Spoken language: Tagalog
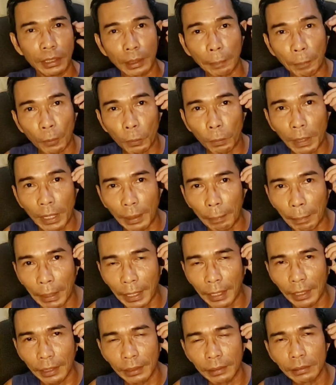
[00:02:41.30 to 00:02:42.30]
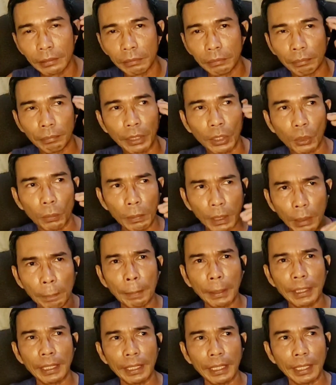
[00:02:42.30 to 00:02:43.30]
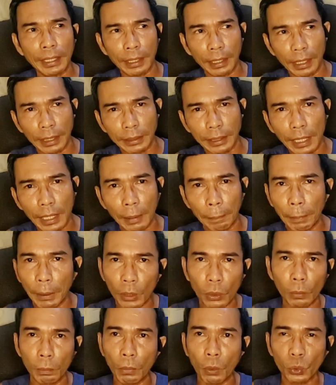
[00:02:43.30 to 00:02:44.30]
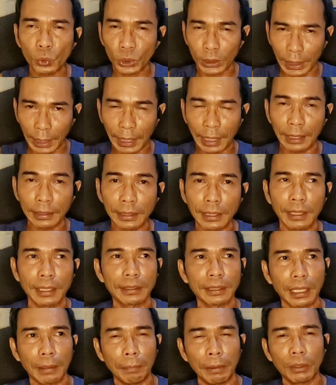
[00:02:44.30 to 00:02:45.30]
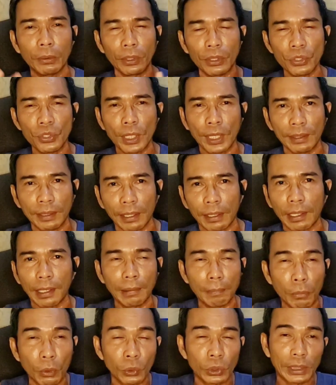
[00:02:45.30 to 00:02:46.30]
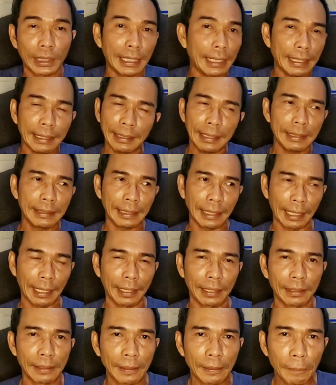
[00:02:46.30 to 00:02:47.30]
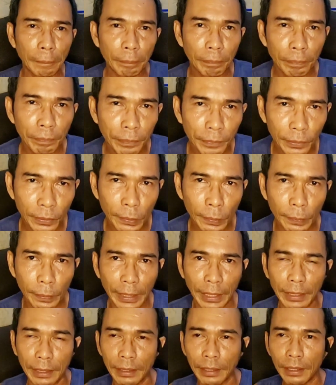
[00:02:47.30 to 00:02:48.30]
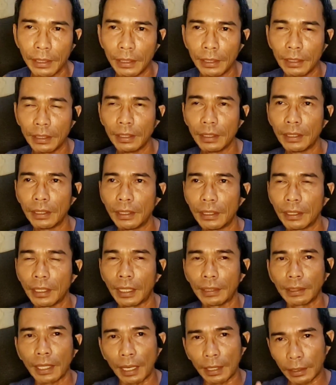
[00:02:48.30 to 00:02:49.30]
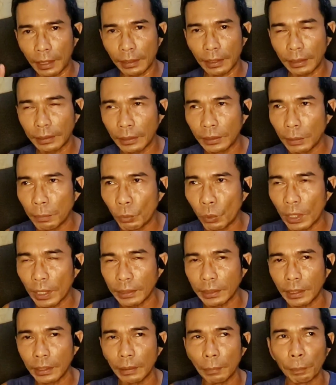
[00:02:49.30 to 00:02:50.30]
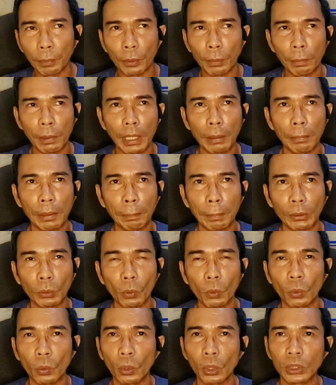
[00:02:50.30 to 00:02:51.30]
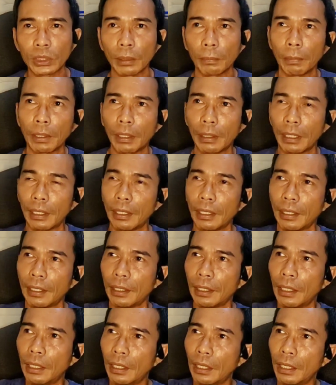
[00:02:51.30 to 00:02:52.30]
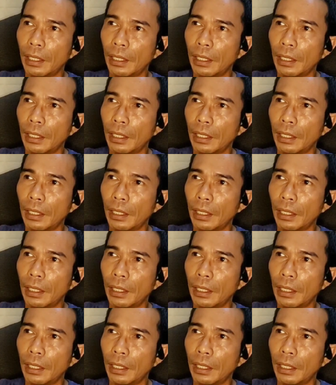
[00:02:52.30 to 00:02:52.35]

na problema. Meron mga pangyayari na sila, pero mostly ang sinasabi ko in general, mostly hindi sila. Okay? At talagang nagsisimula dyan ng problema patungkol sa mga